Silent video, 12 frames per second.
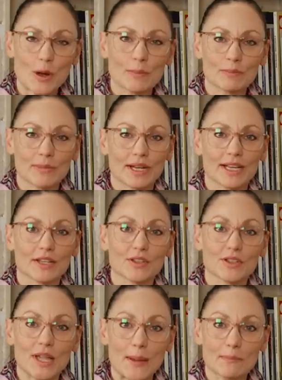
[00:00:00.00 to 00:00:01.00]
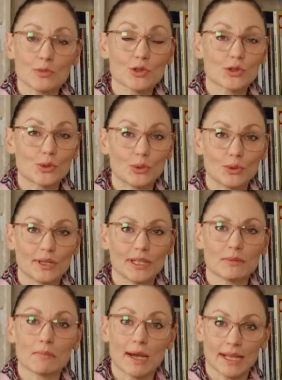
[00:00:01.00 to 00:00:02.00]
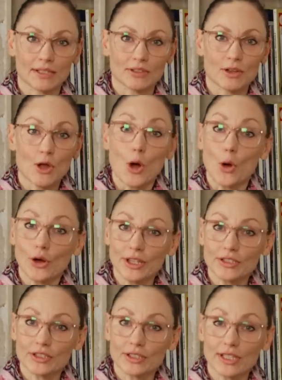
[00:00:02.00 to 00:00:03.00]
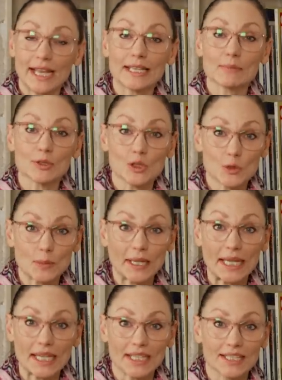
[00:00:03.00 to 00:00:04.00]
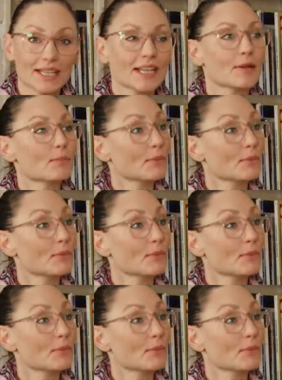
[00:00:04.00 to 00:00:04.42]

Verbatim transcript: willkommen bei Sam Soul and Mind. Heute einem Gespräch